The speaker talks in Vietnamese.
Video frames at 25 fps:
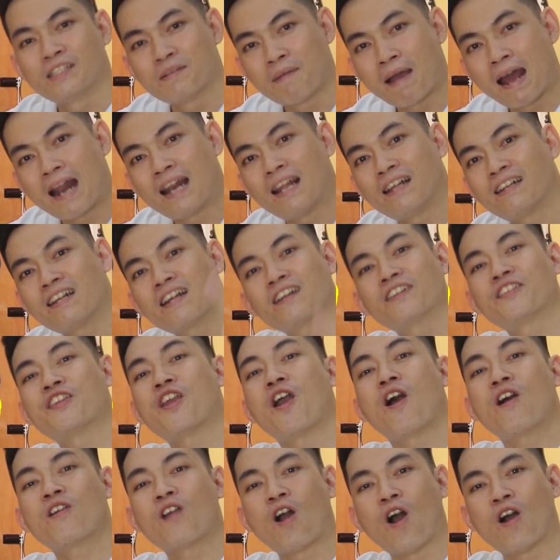Thứ ba là rất
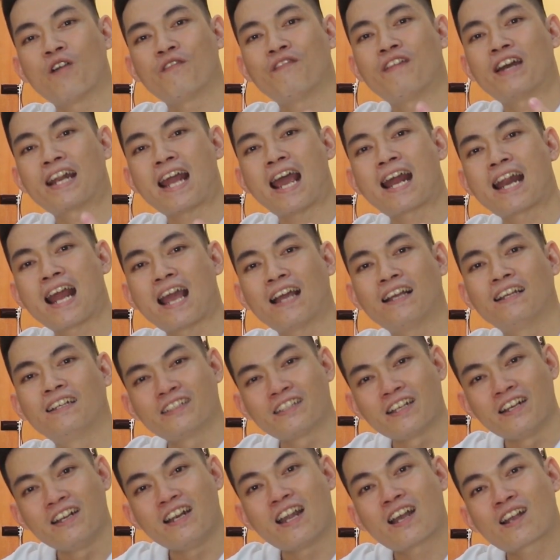nhỏ gọn và đa năng. Thứ
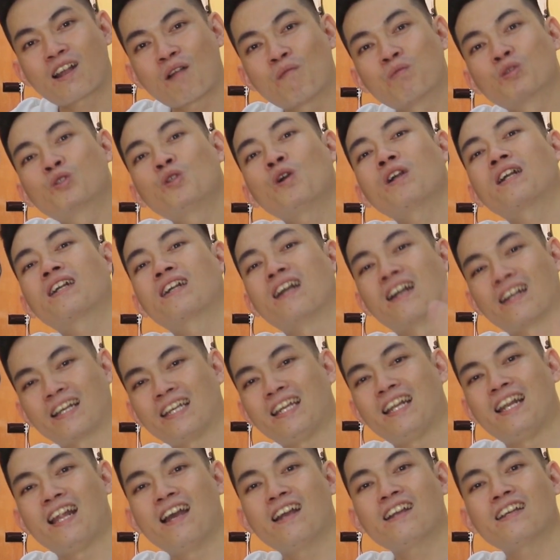tư là công suất cực
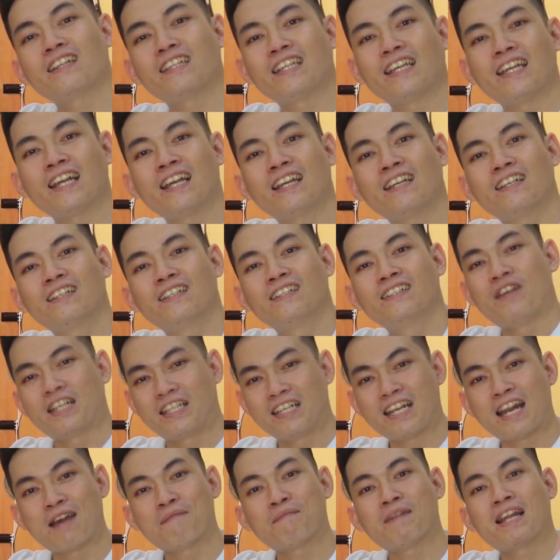kỳ lớn anh chị ha. Và
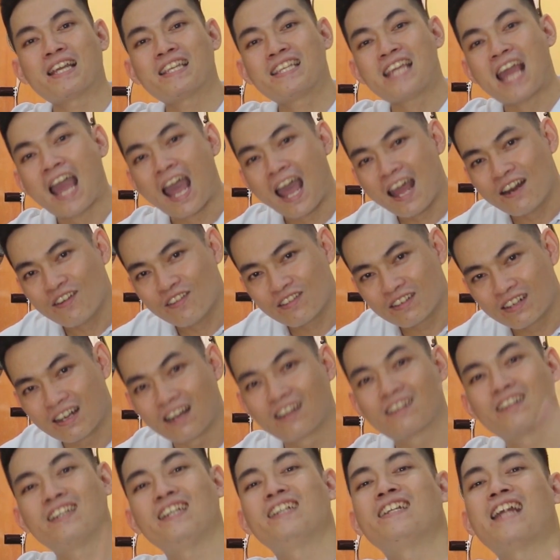thứ năm là giá nó
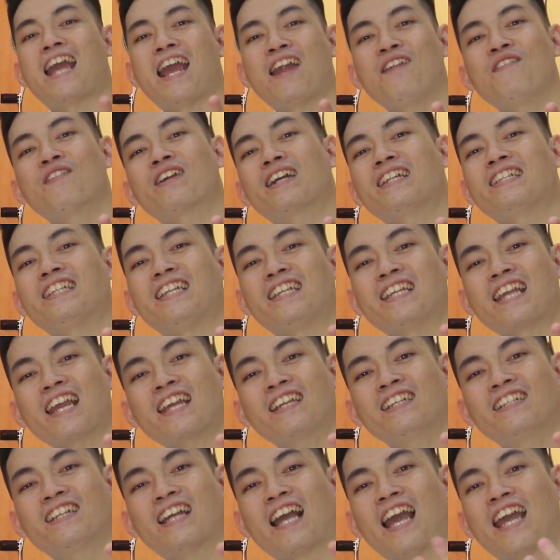cực kỳ rẻ luôn anh chị
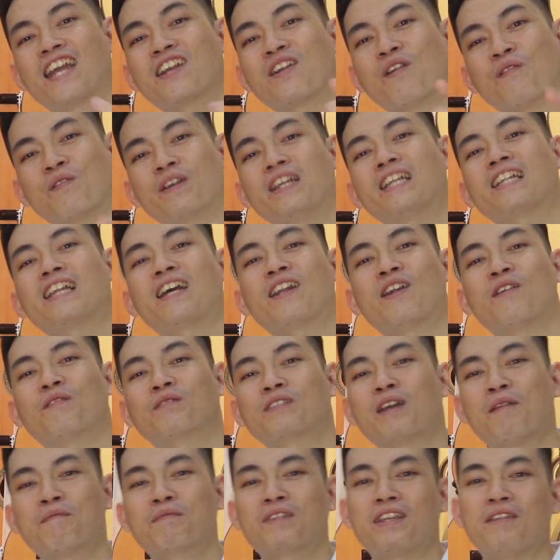nhé. Hãy cùng Guitar Đồng
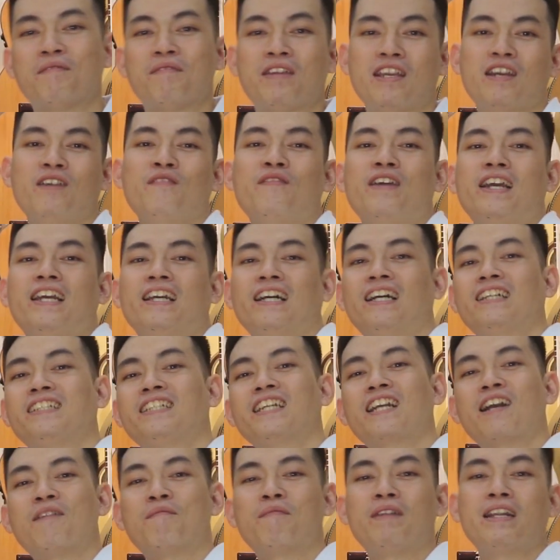Tâm tìm hiểu về
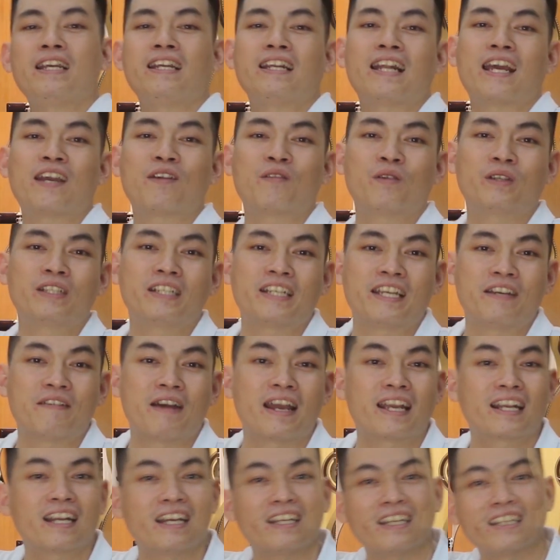chiếc âm ly này của thương hiệu
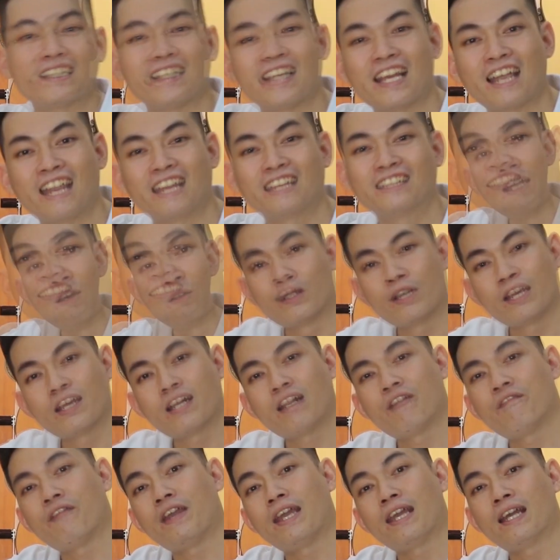Acus anh chị ha. Đầu
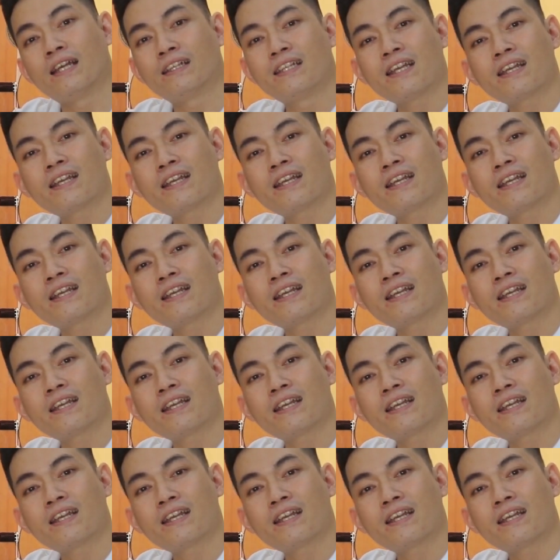tiên là về